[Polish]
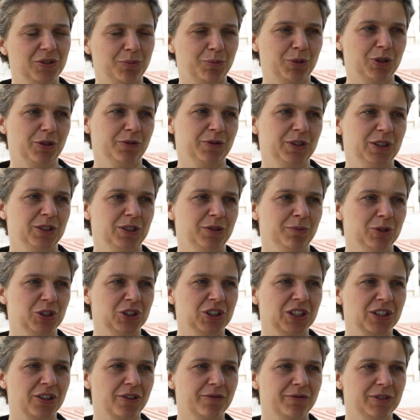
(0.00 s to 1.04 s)
dopiero wtedy
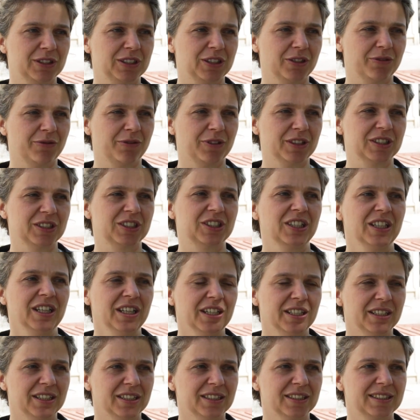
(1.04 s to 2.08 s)
można go wycofać
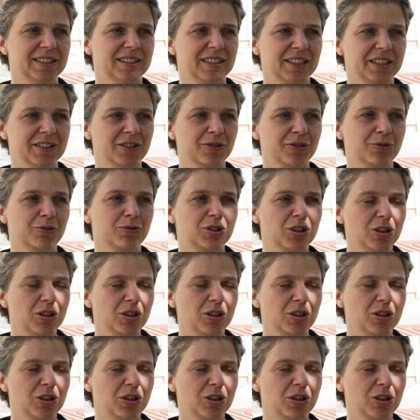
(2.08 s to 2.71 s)
e, z rynku.